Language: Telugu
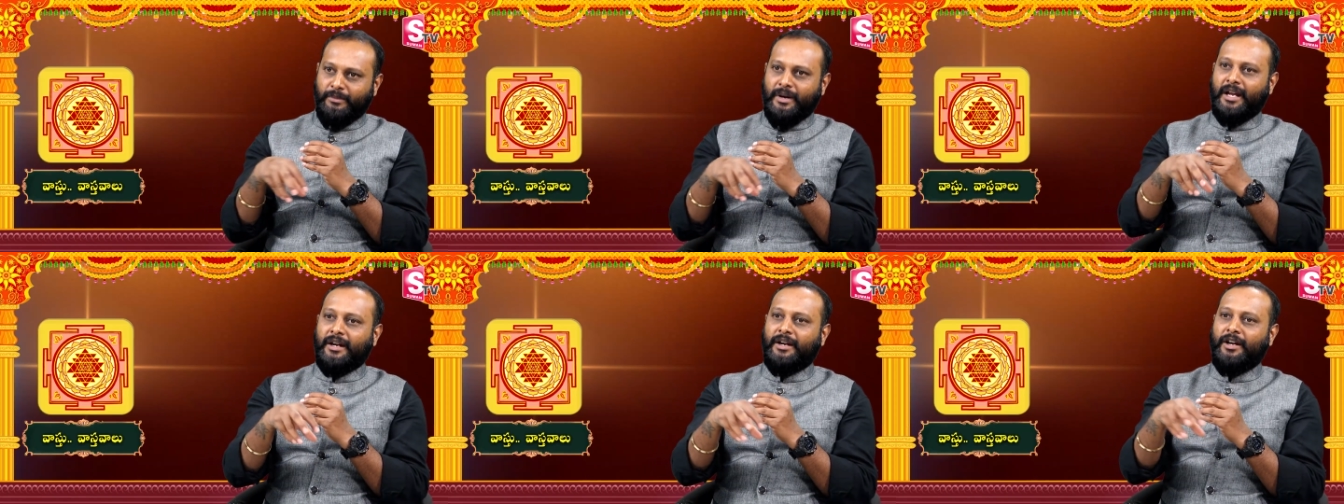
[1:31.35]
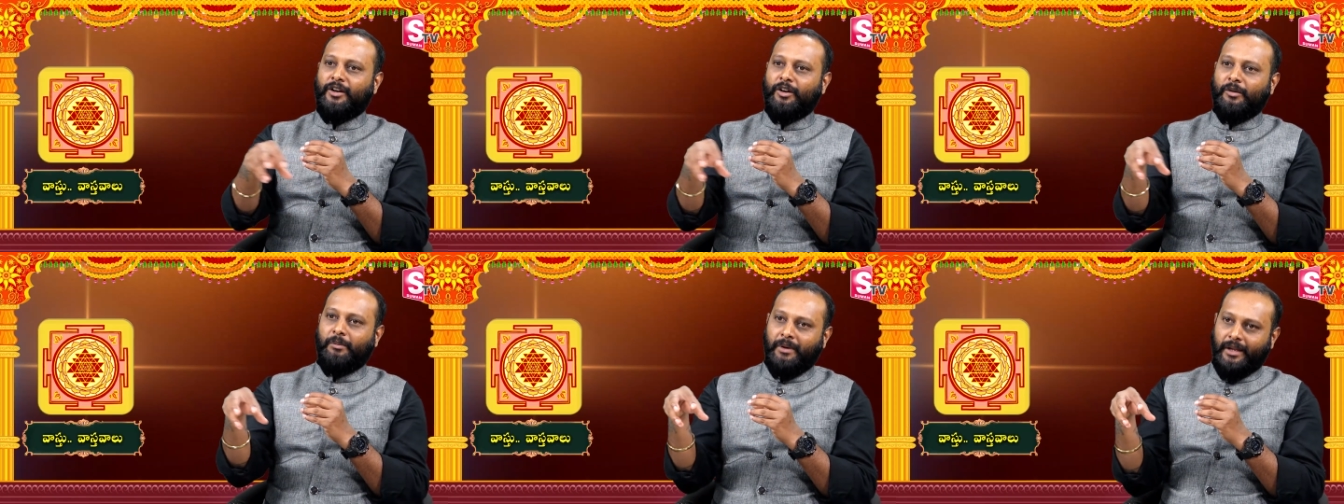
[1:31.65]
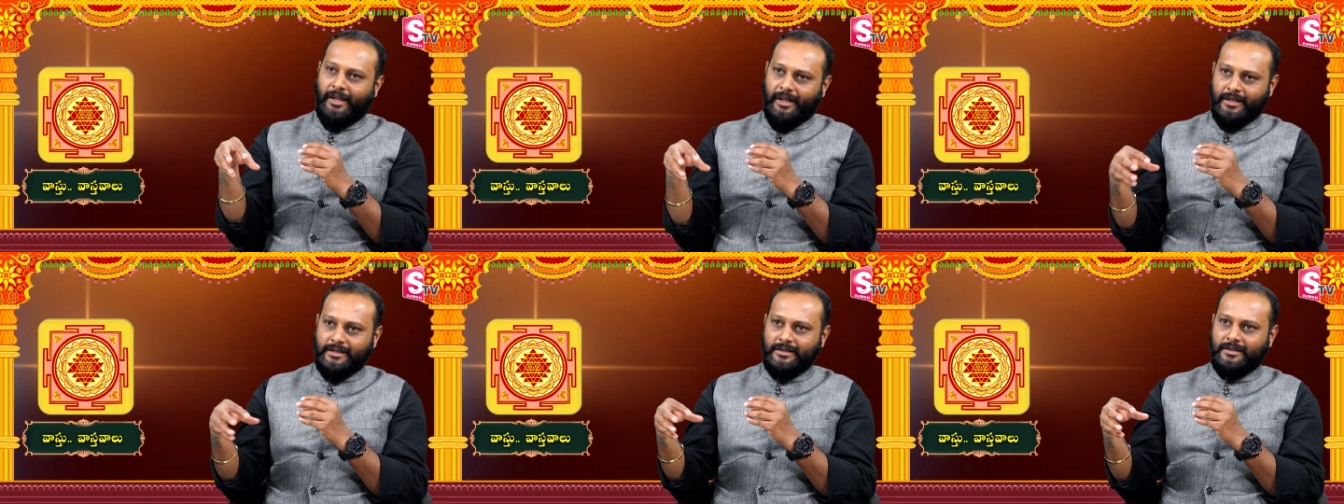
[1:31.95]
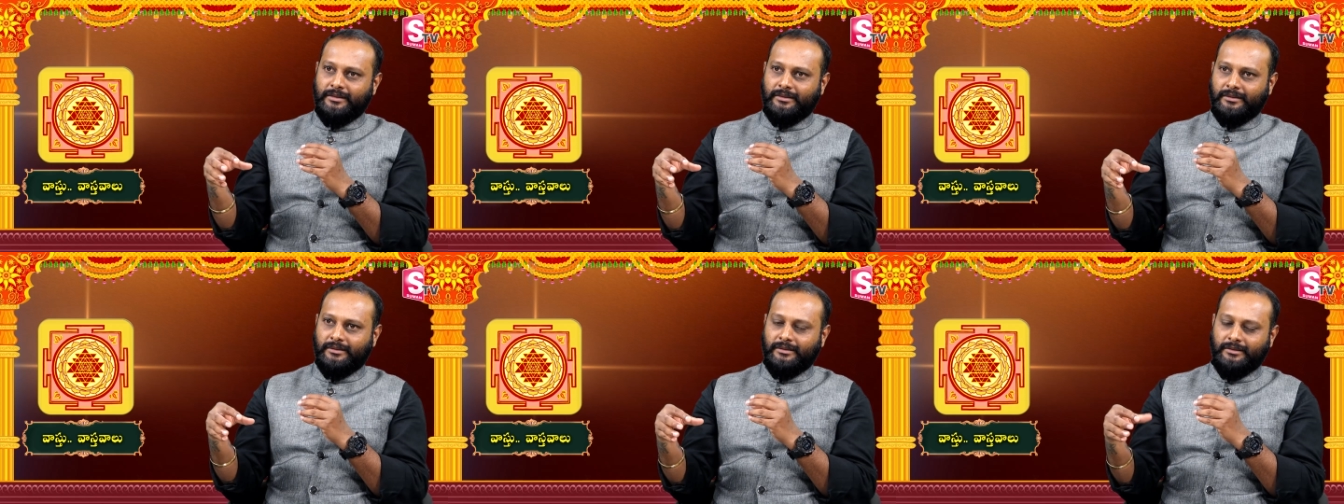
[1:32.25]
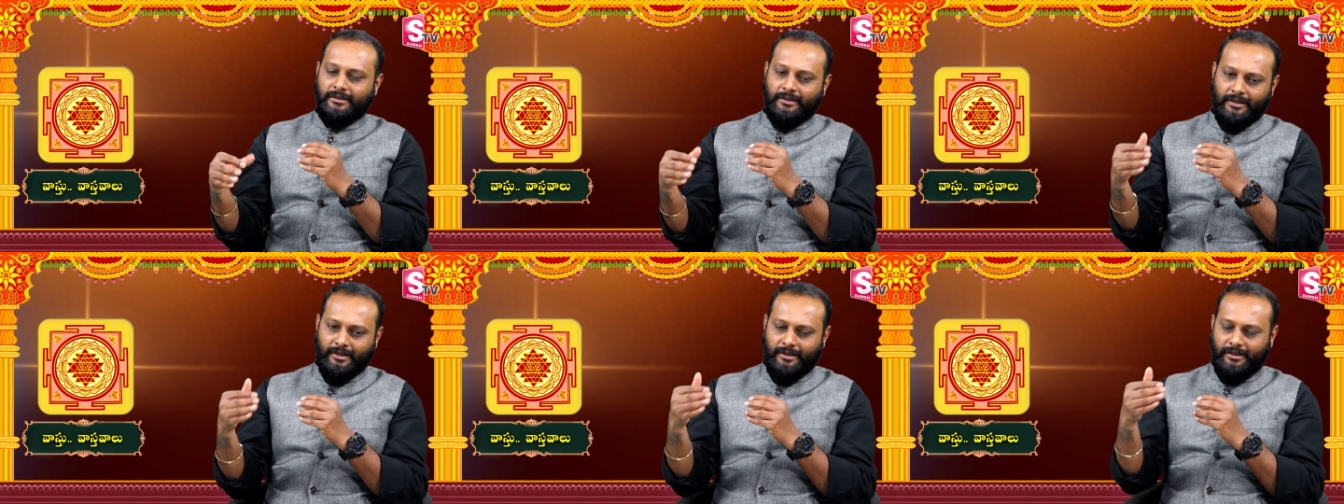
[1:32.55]
మార్కెట్లో ప్లేయర్స్
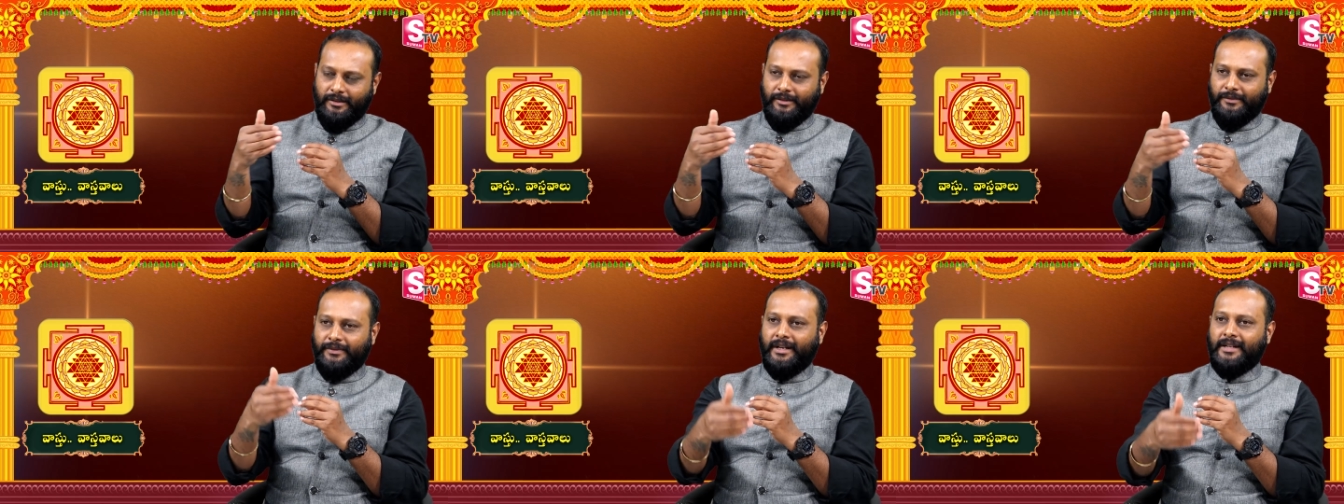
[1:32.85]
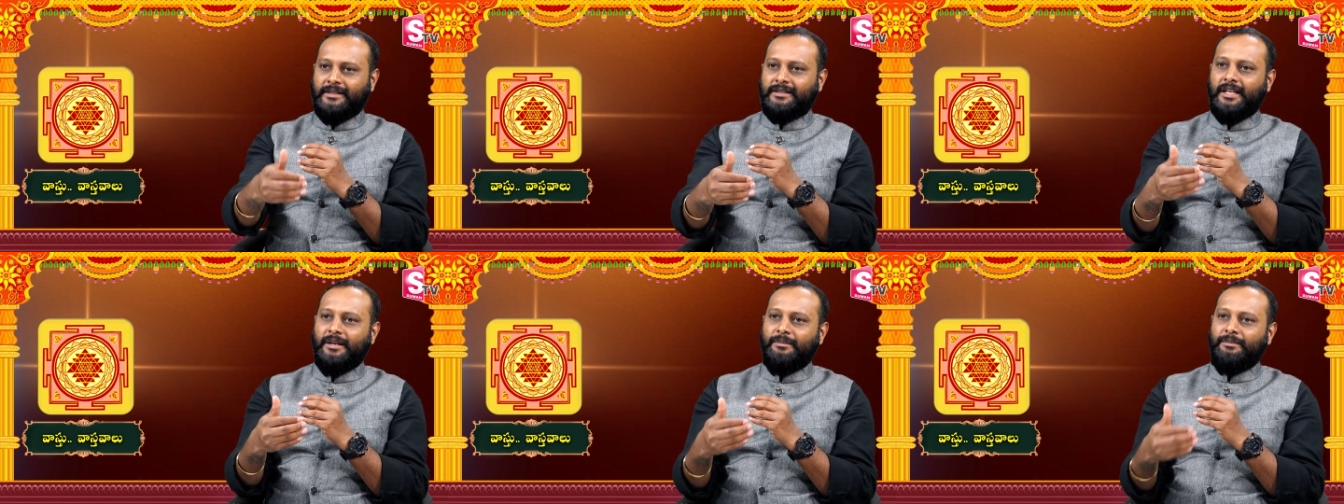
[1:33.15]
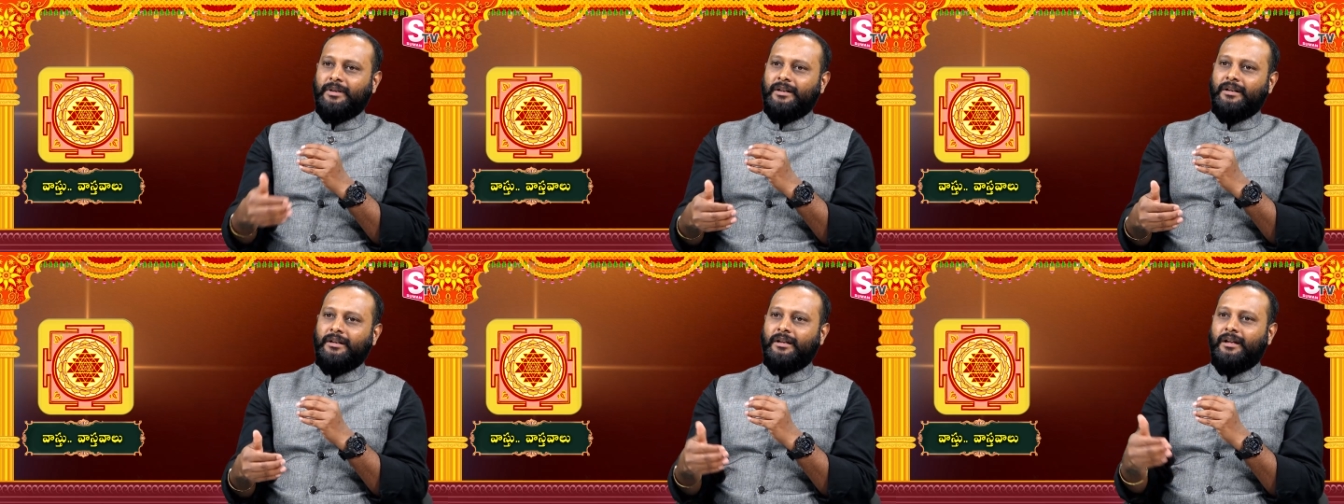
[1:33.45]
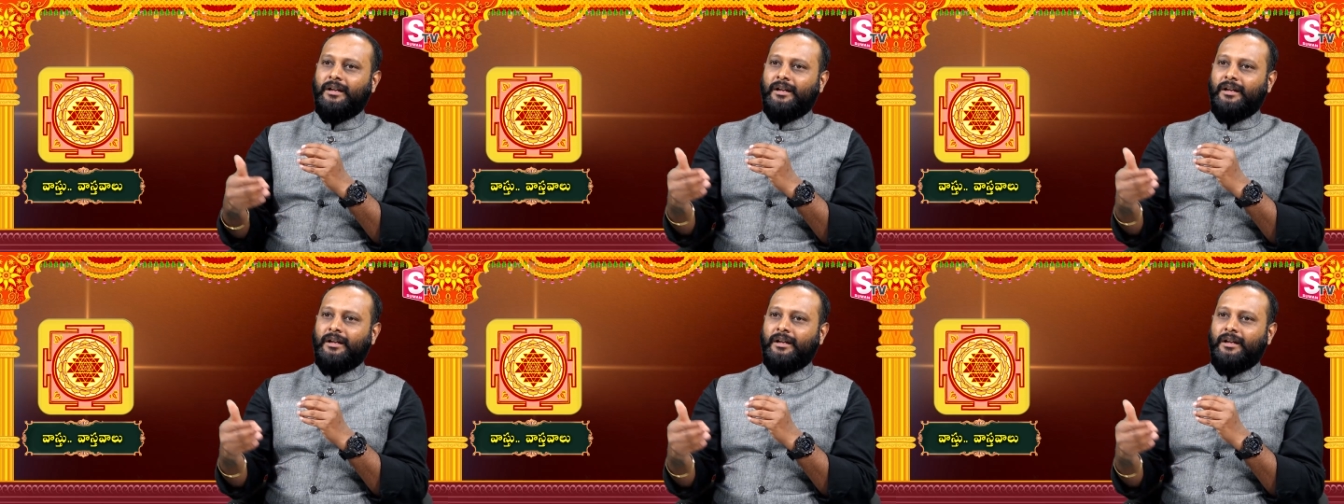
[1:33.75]
ఫర్ ఎగ్జాంపుల్